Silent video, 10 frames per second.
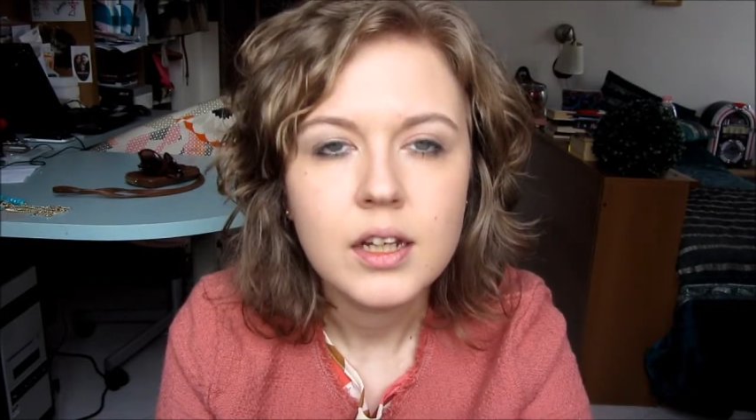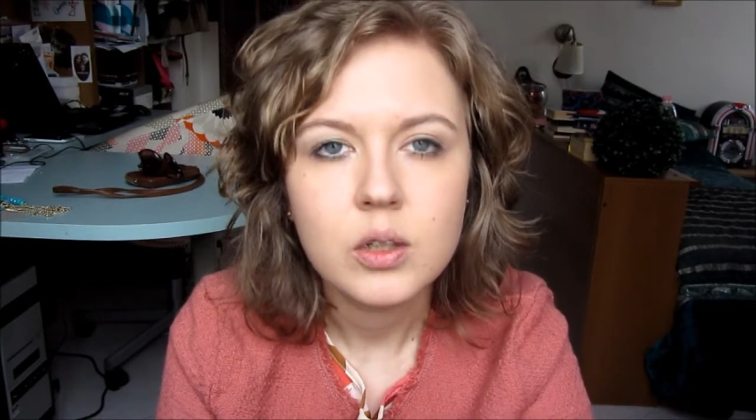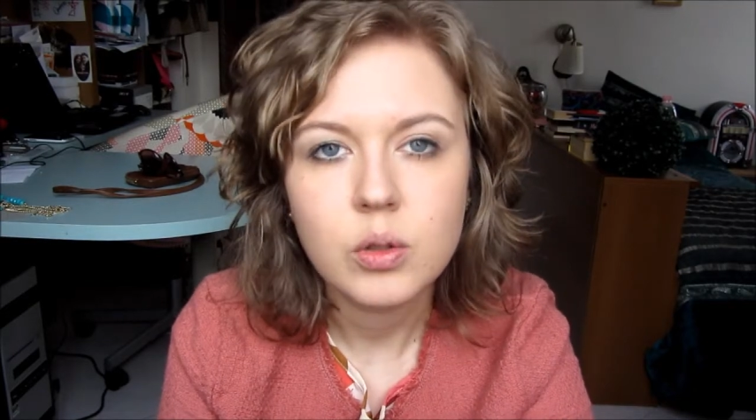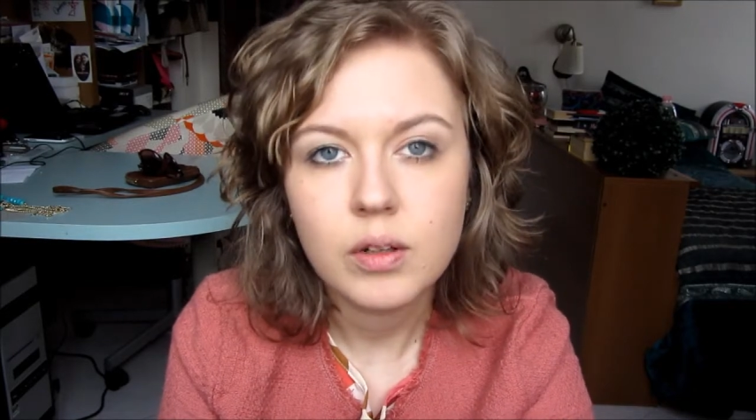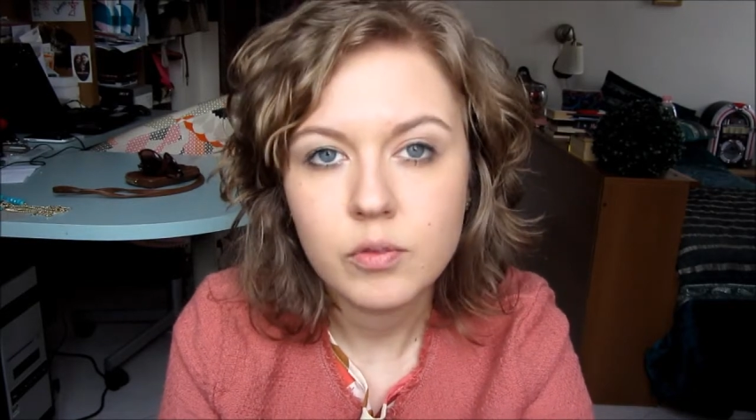
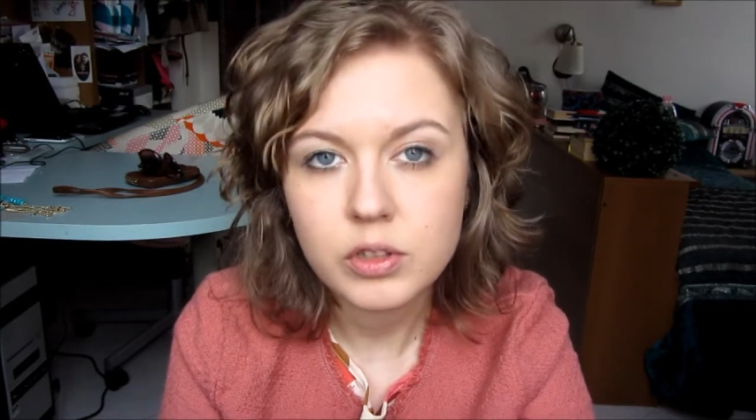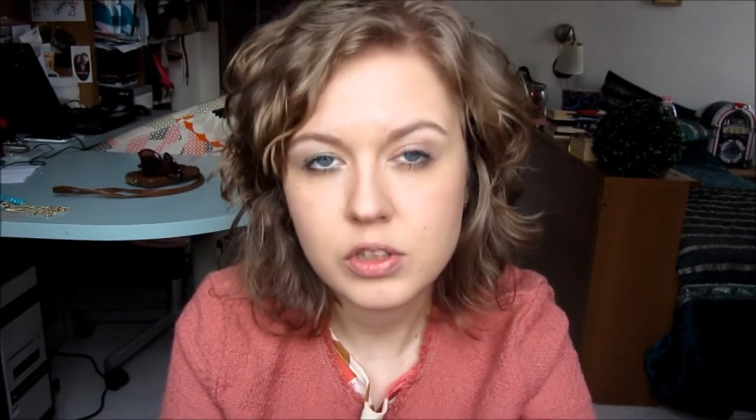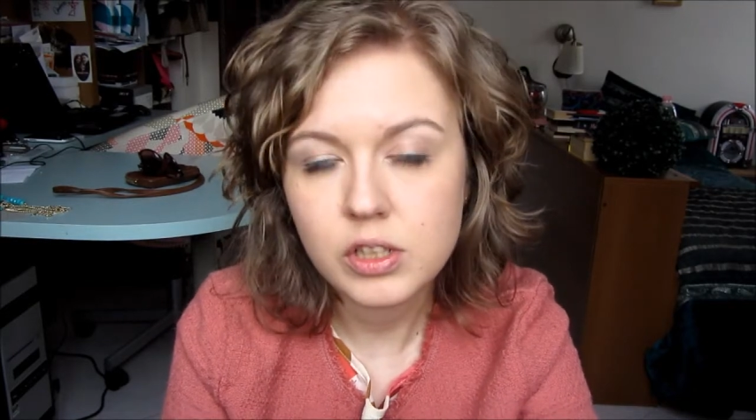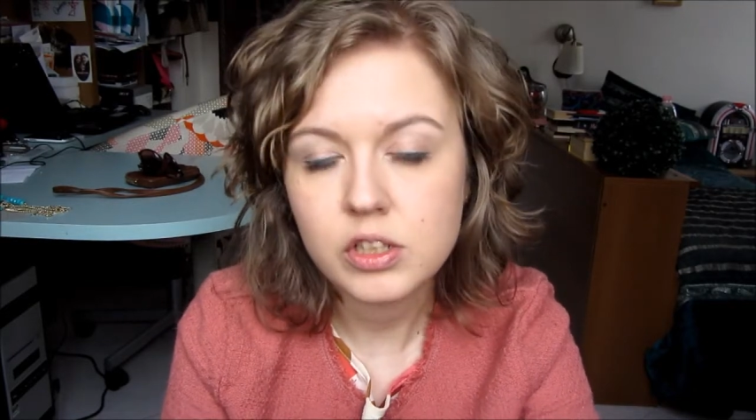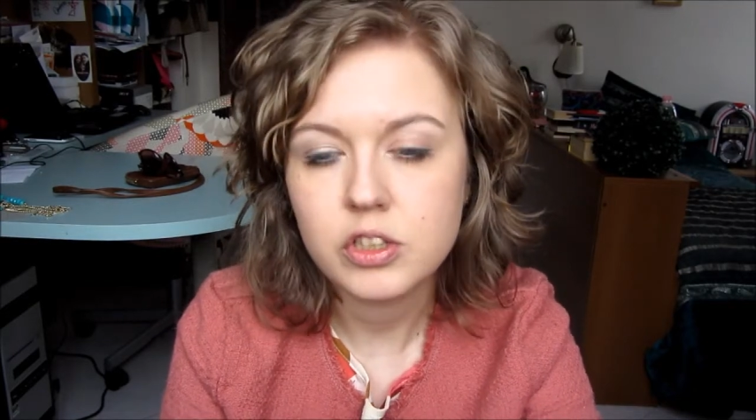które
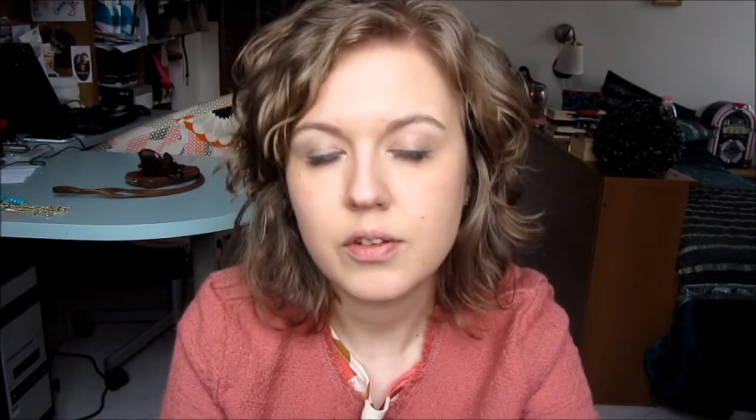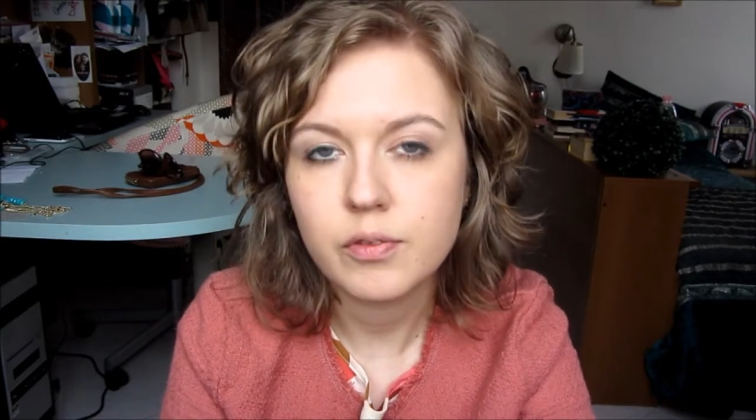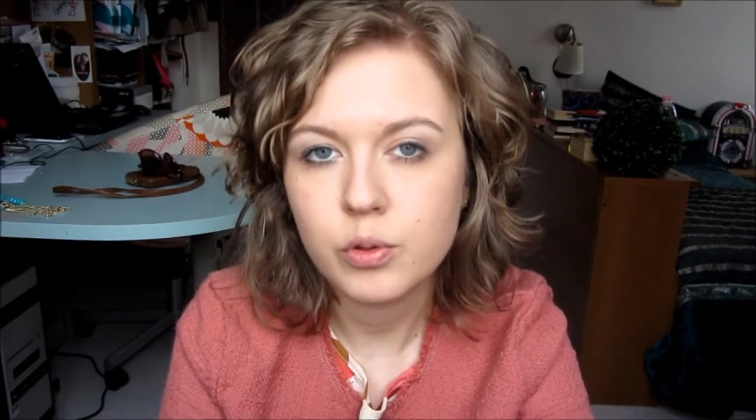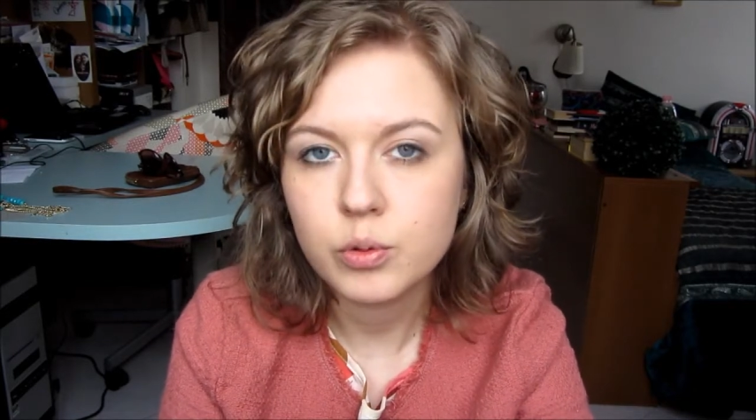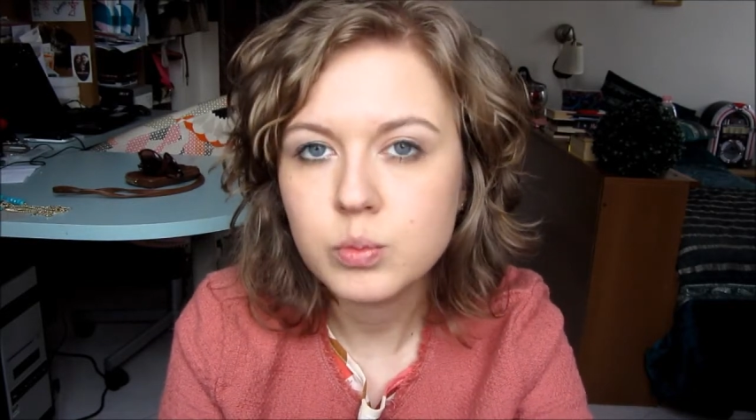wyjdziliście
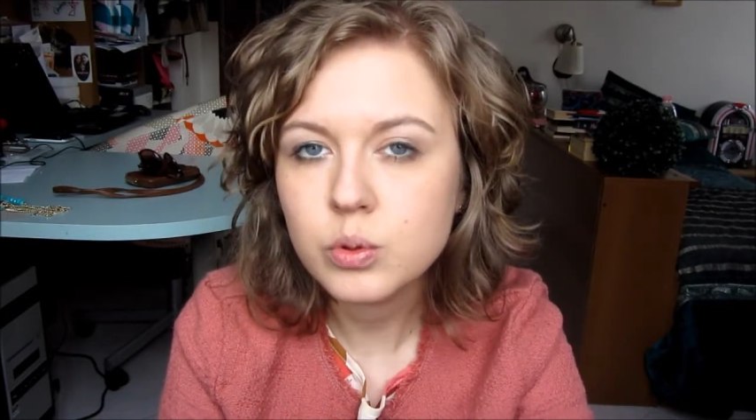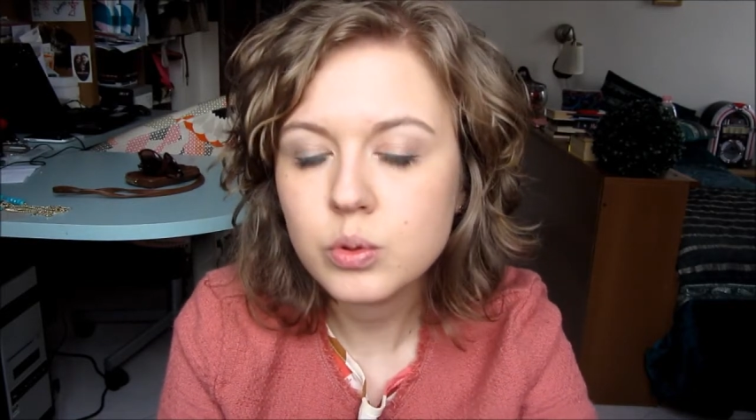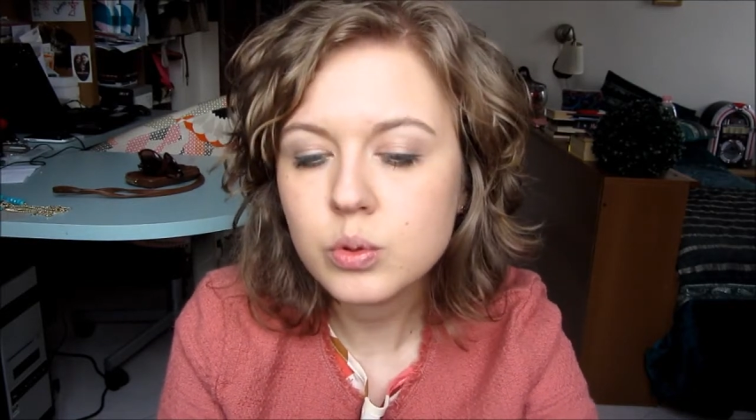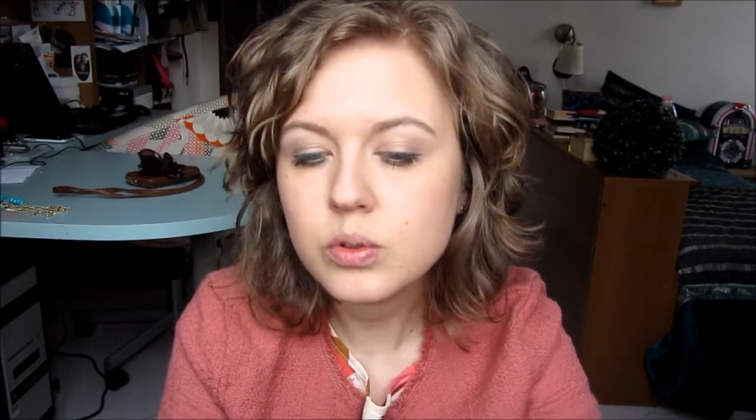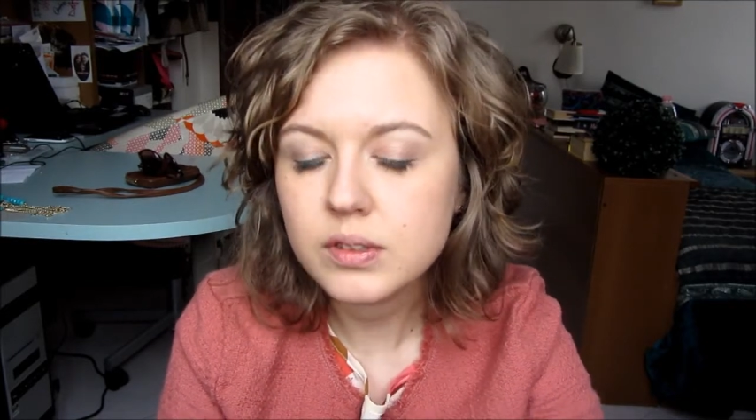w
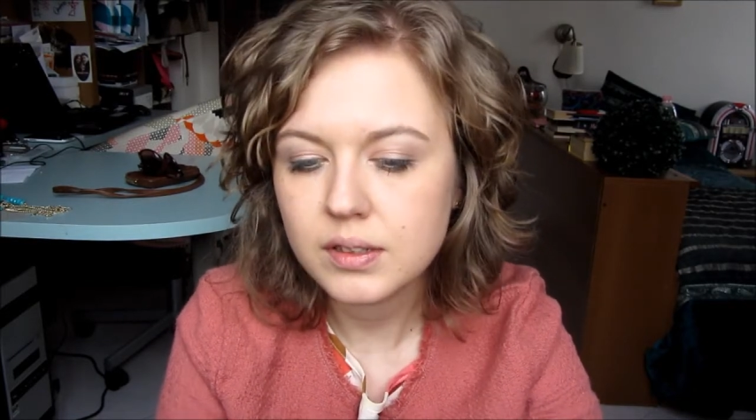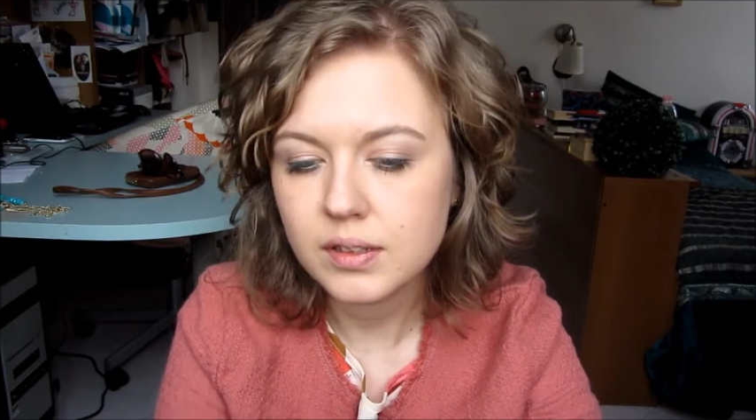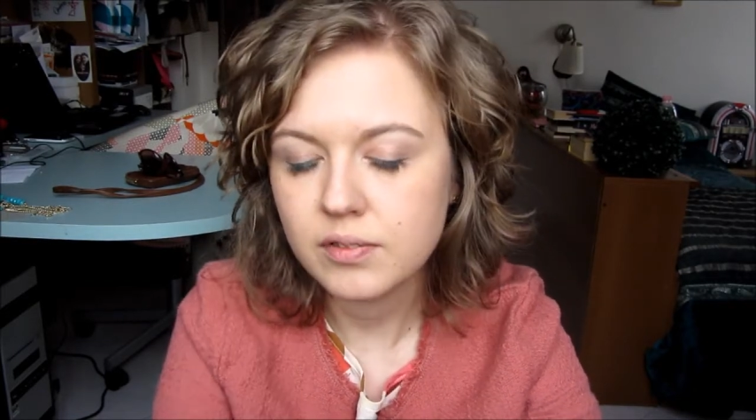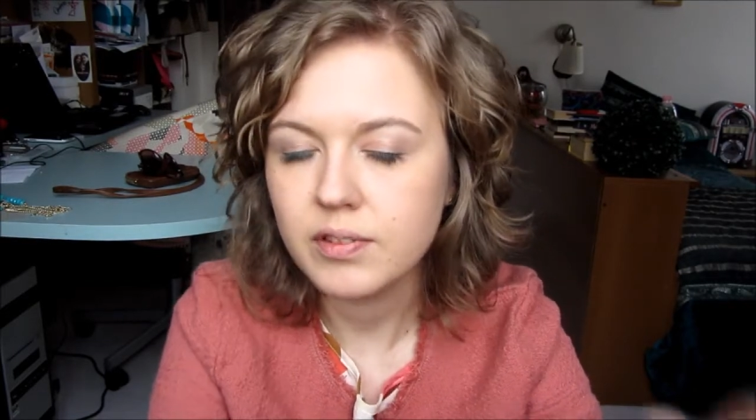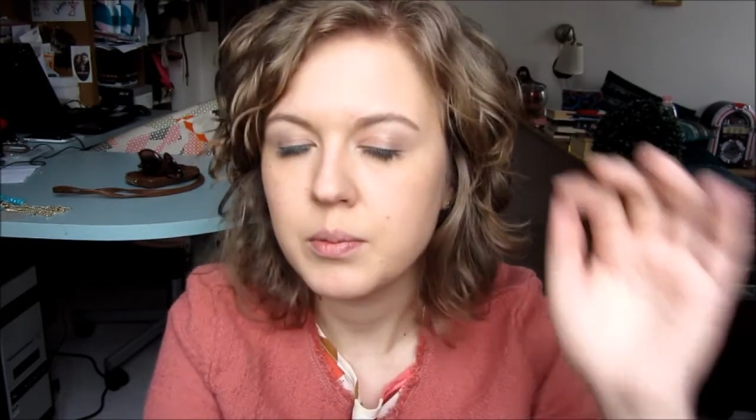lookbooku
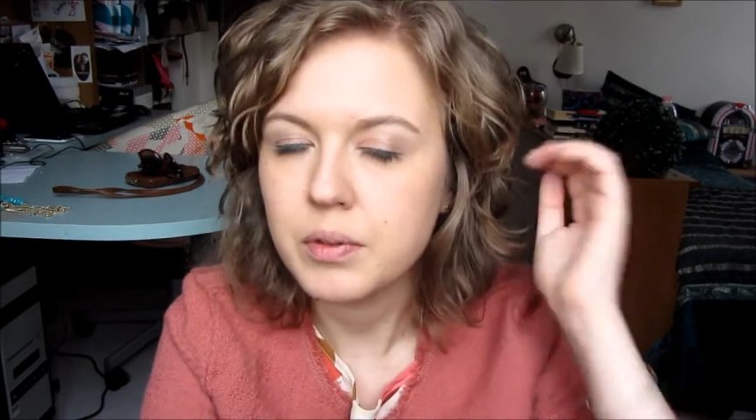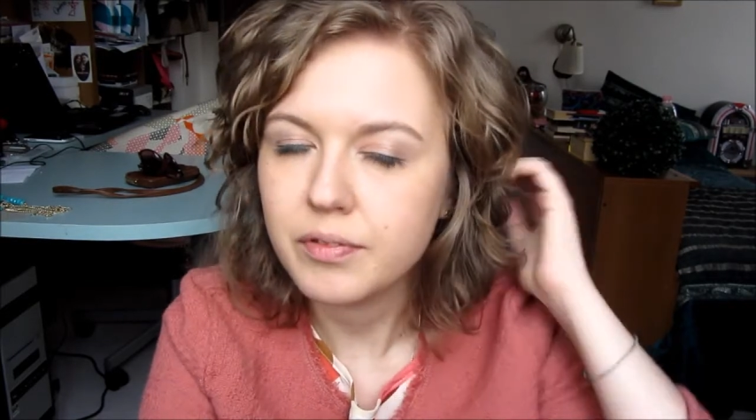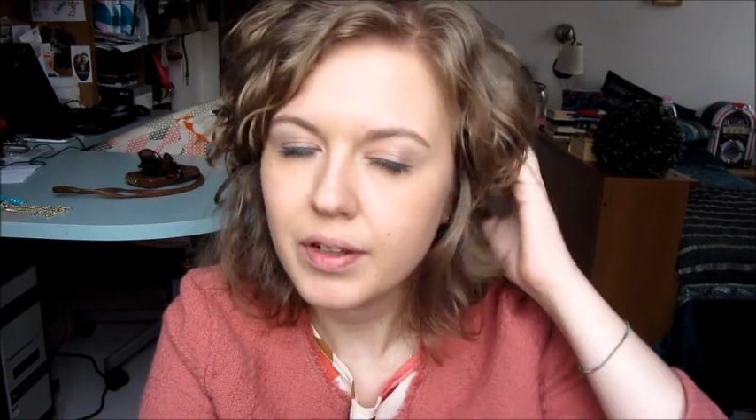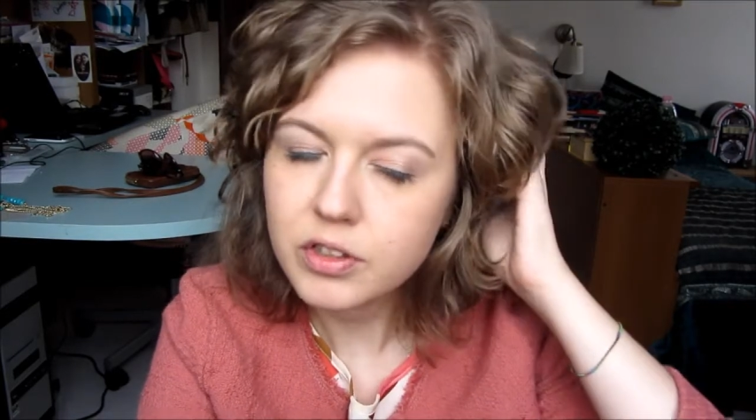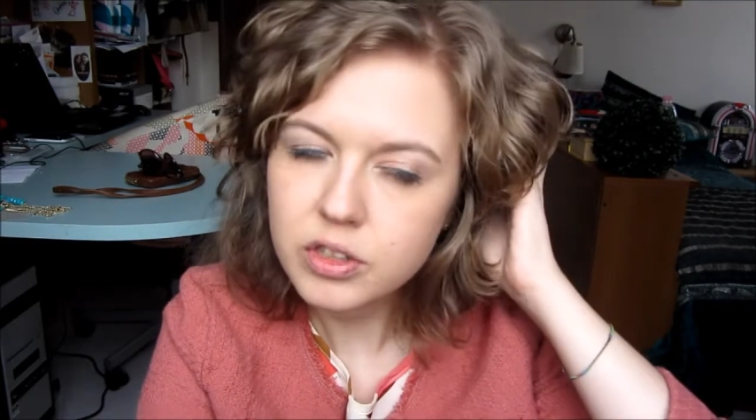z firmy
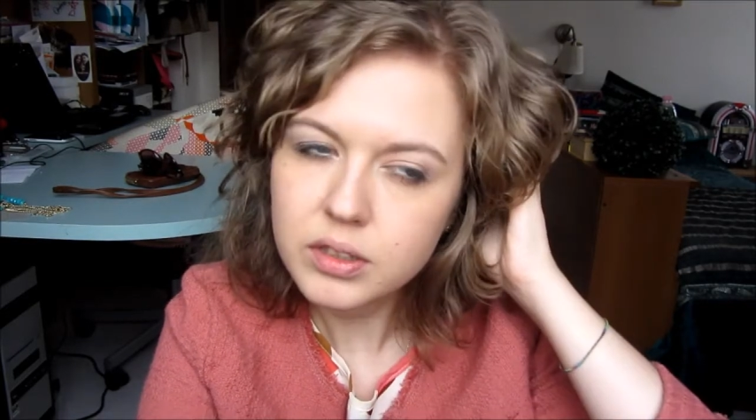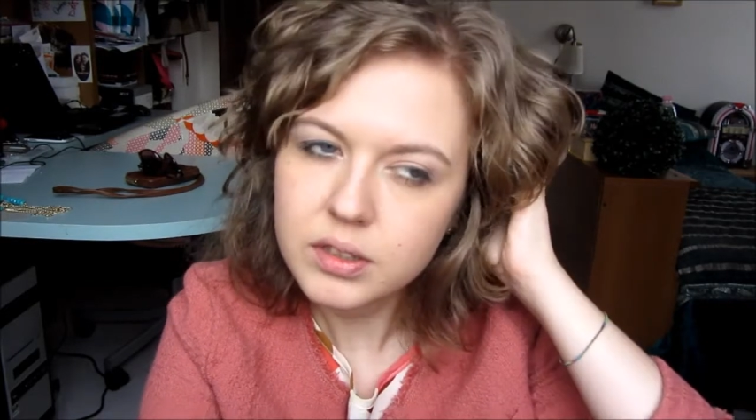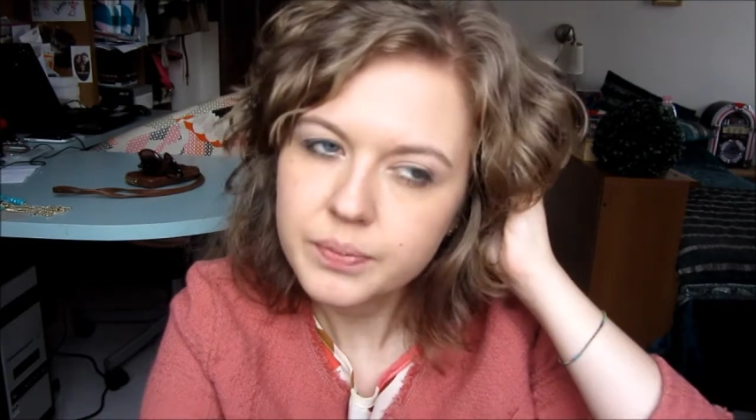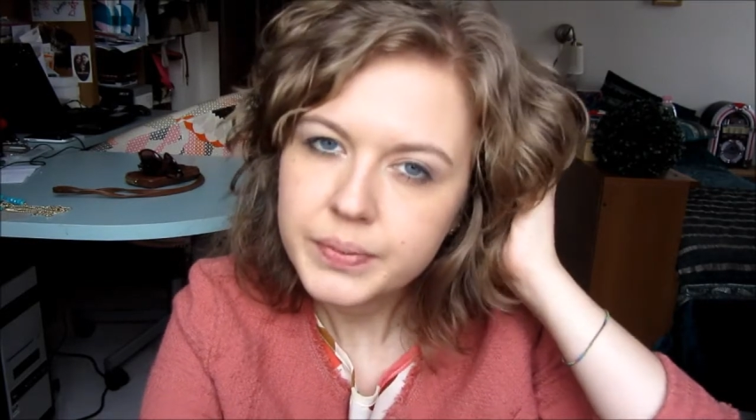Facit